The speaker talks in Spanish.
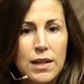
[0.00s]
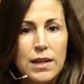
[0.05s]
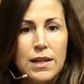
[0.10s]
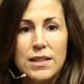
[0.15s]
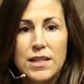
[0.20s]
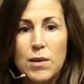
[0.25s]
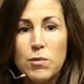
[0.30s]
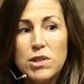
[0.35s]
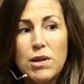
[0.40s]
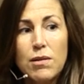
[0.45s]

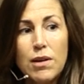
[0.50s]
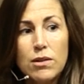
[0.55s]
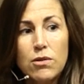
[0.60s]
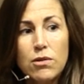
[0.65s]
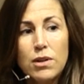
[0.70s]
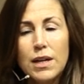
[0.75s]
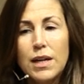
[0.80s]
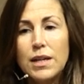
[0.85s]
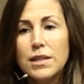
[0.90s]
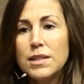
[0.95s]
Estamos hablando
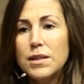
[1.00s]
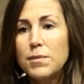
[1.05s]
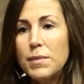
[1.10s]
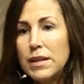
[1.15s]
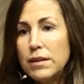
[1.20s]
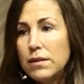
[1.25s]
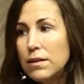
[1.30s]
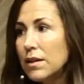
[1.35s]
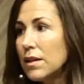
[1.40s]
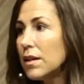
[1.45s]
de casi
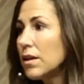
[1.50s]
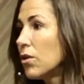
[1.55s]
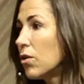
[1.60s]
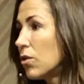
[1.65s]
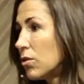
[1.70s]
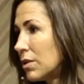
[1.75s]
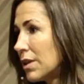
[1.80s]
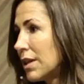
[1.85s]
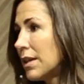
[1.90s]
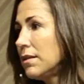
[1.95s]
20
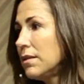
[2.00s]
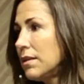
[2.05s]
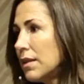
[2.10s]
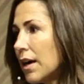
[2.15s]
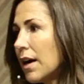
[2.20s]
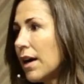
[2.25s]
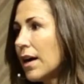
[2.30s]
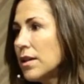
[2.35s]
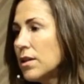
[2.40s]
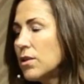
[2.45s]
o 30
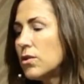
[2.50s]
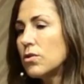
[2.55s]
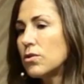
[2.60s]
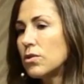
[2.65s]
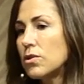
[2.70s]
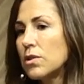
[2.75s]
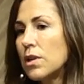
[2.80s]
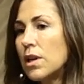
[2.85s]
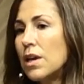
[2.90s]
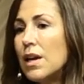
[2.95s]

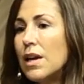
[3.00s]
años.